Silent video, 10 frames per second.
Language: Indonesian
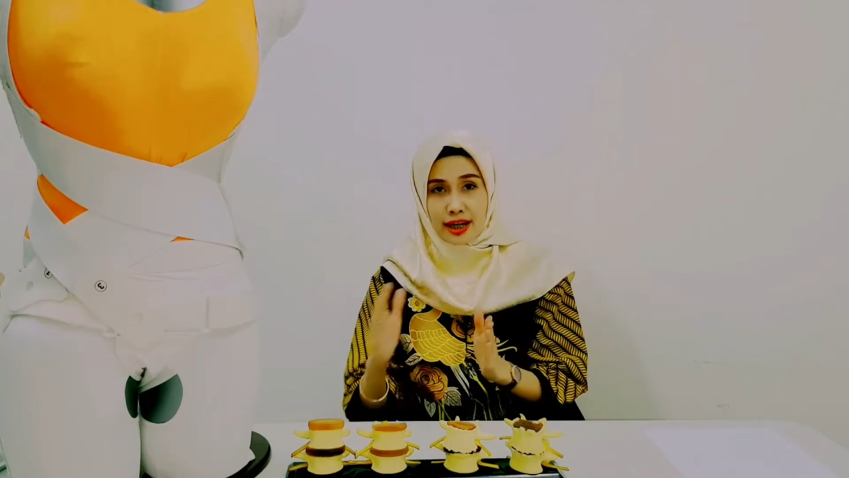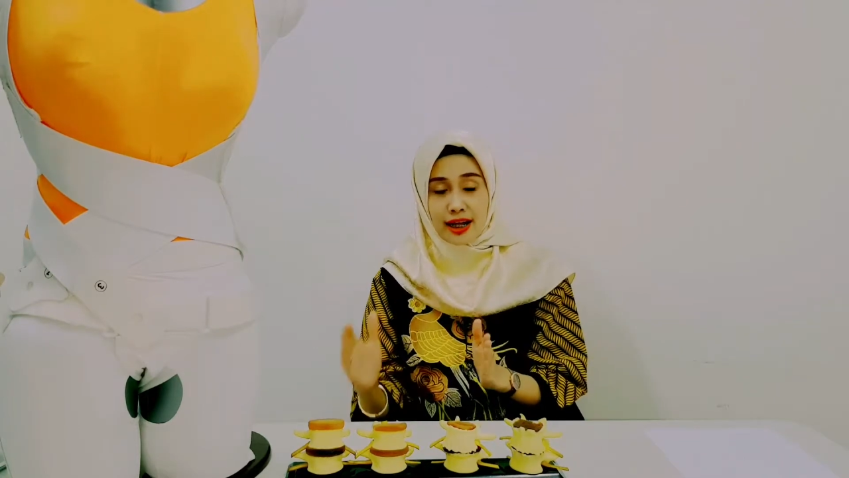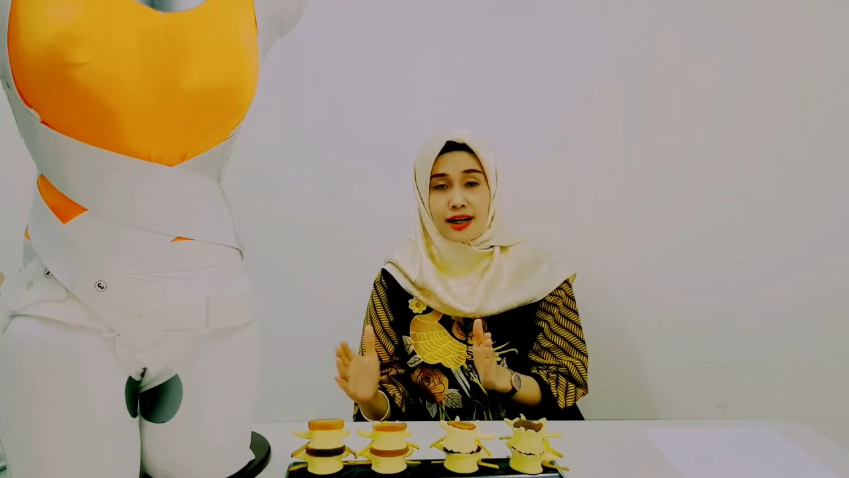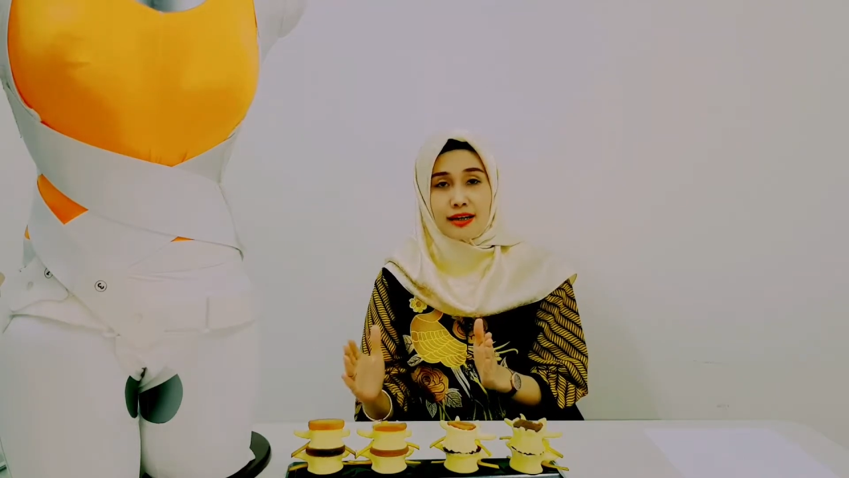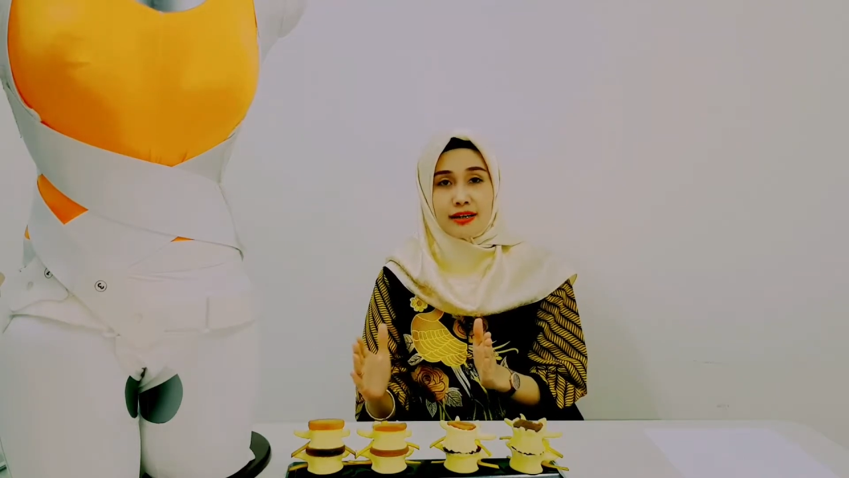
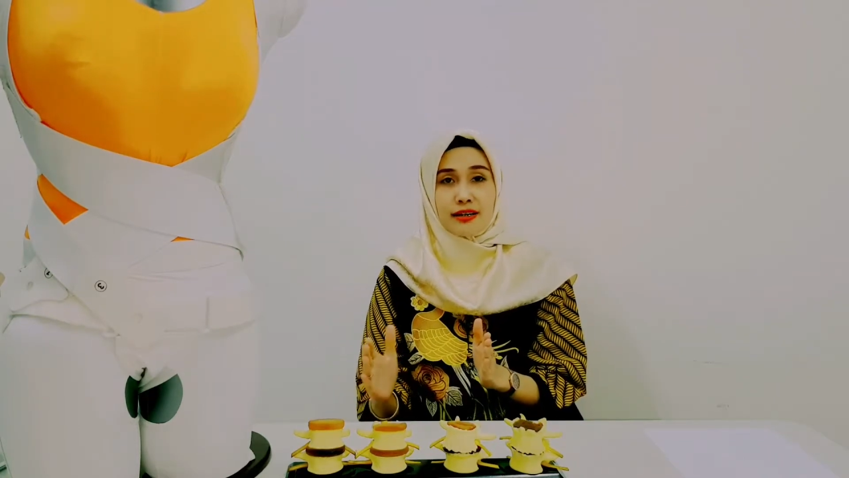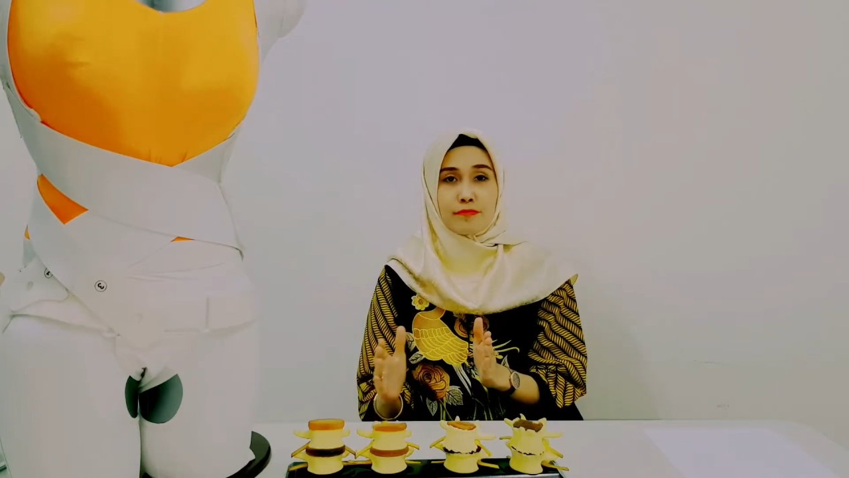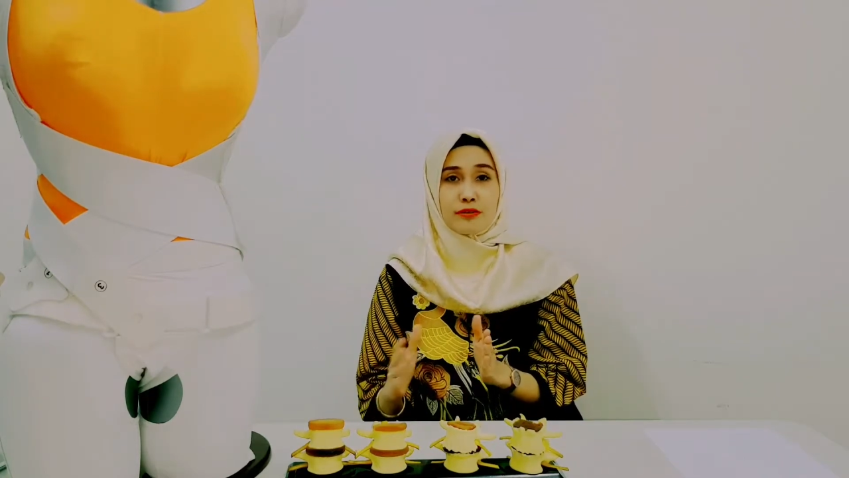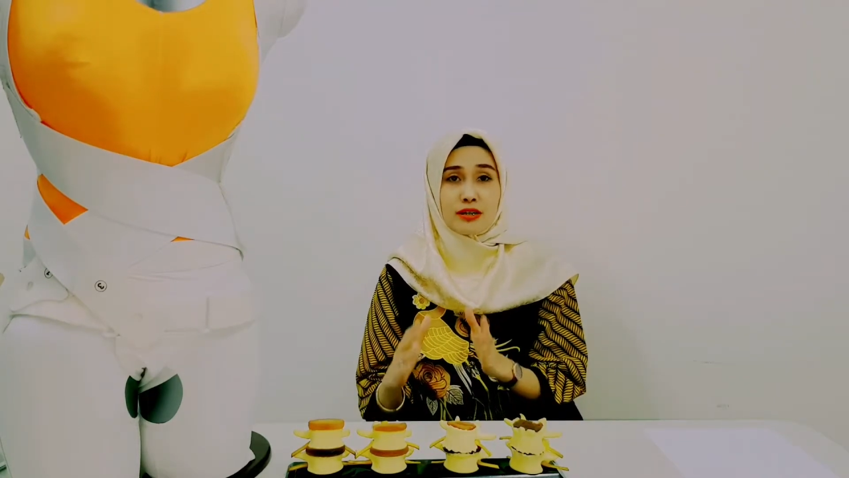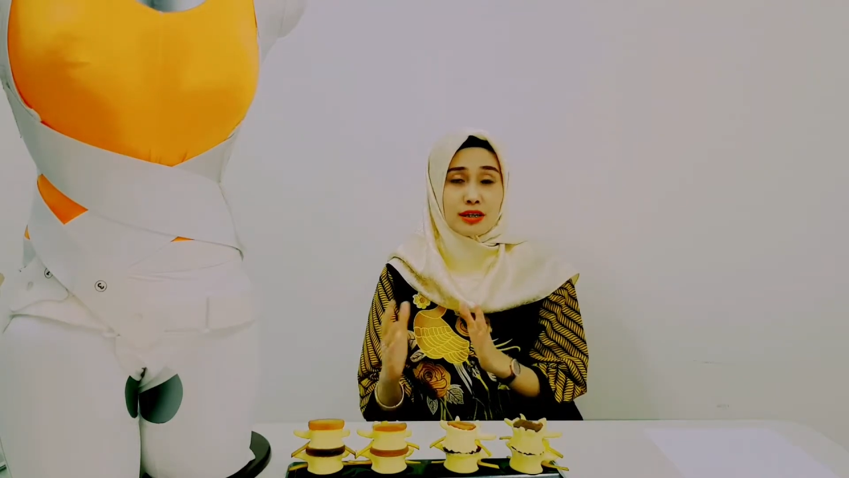jarang
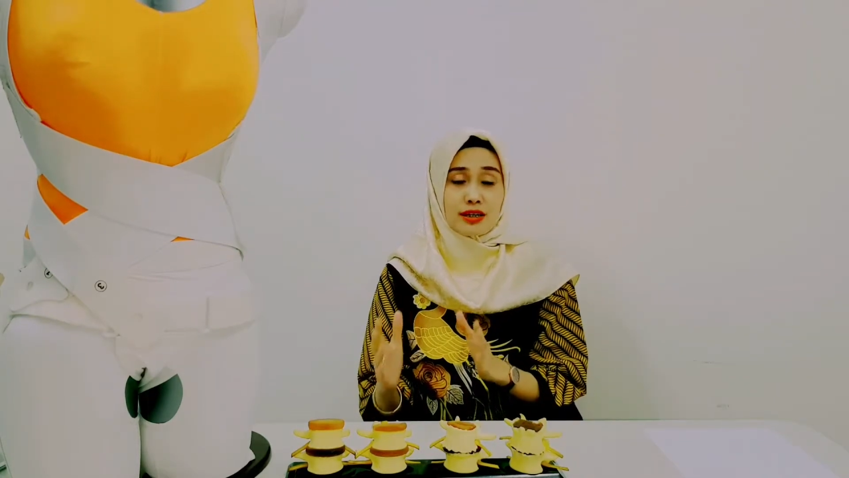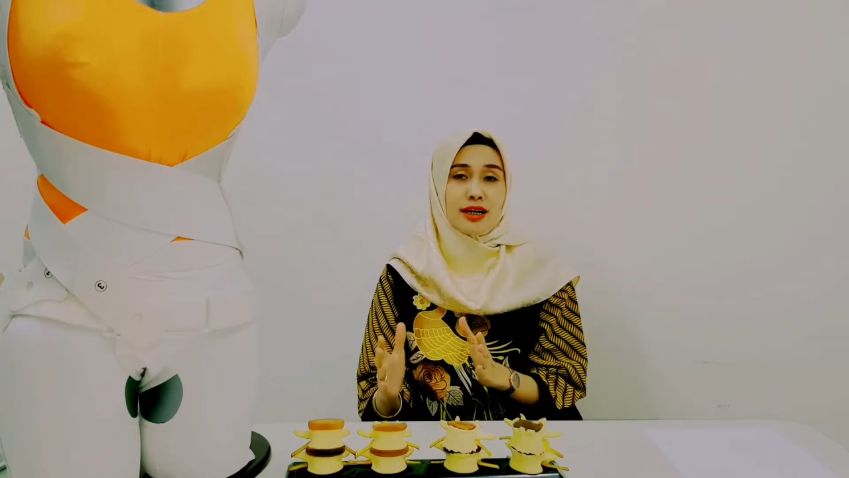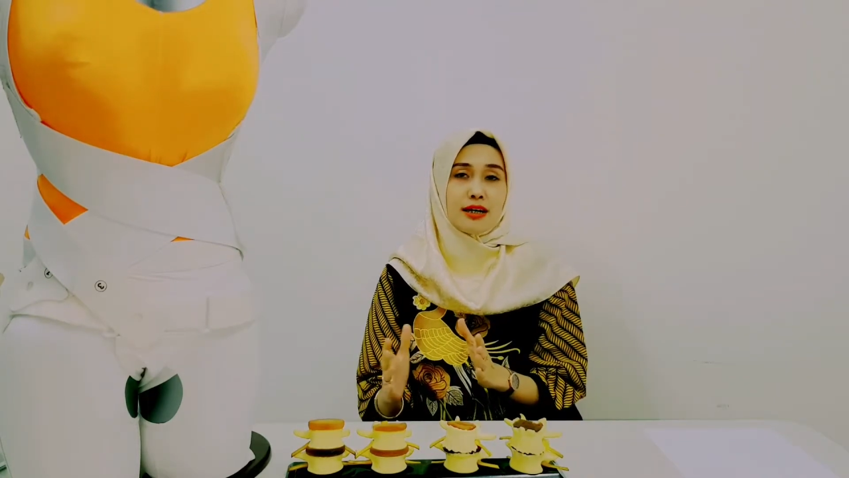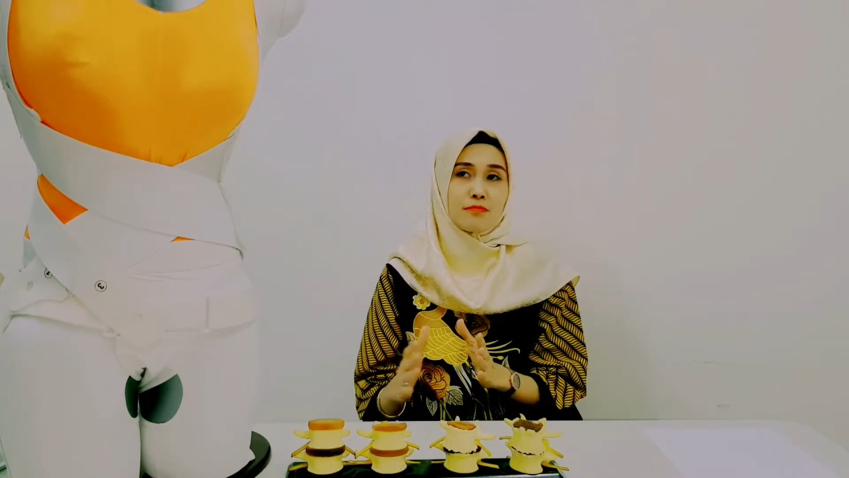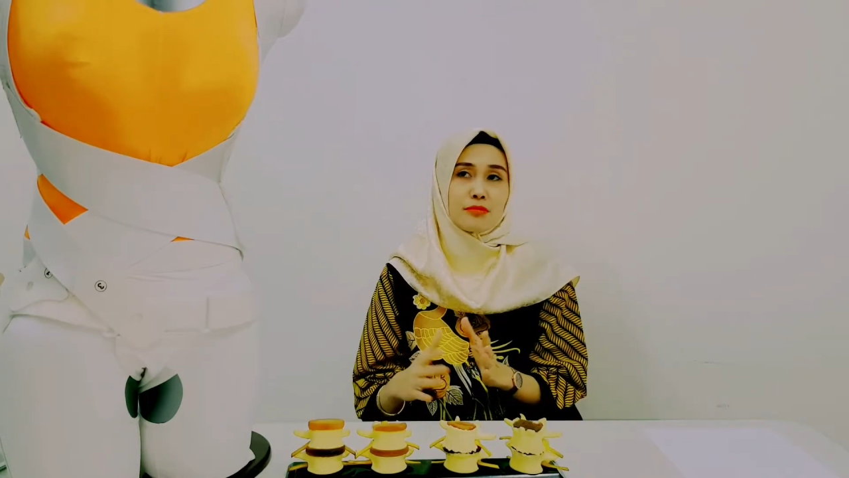
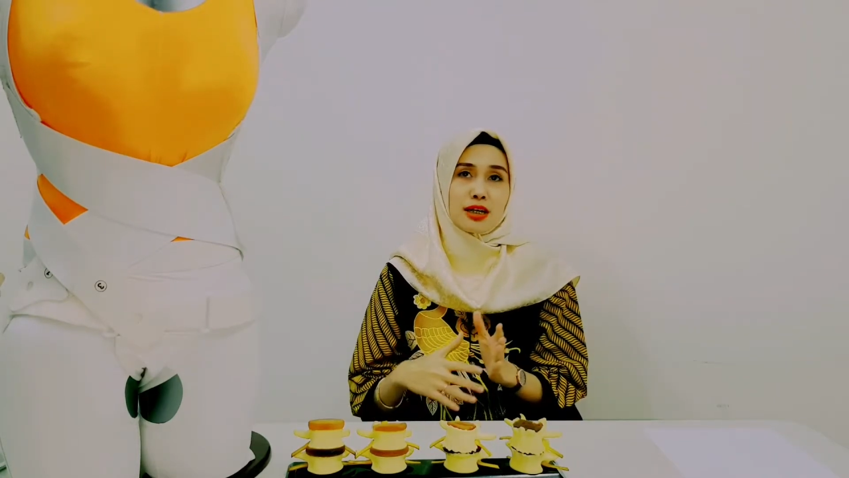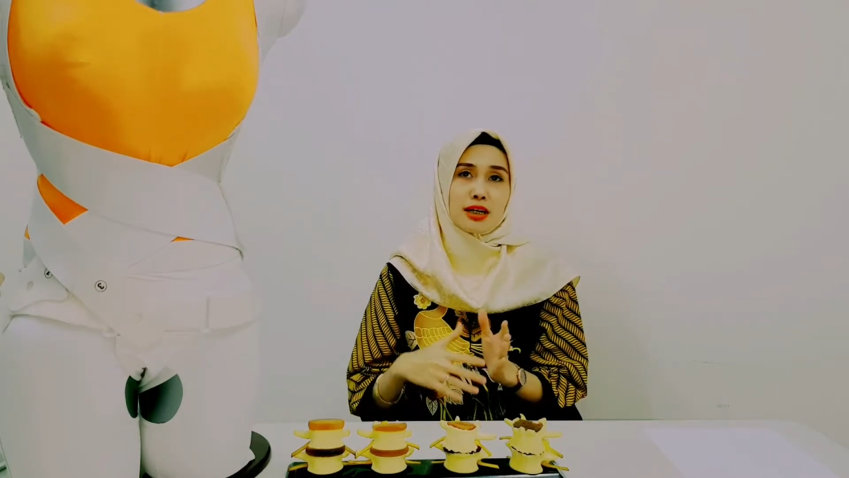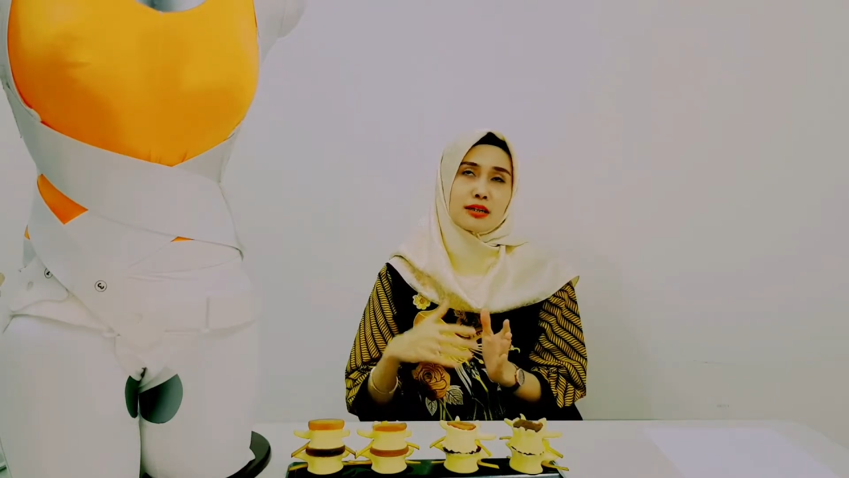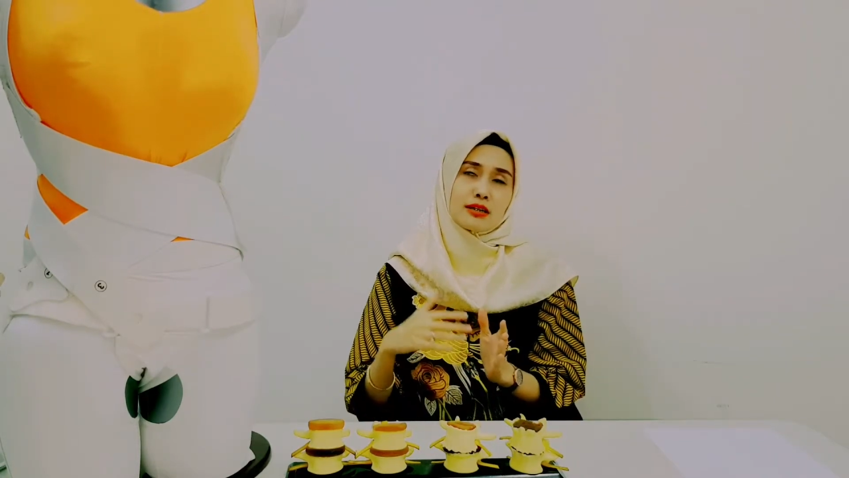visitnya bisa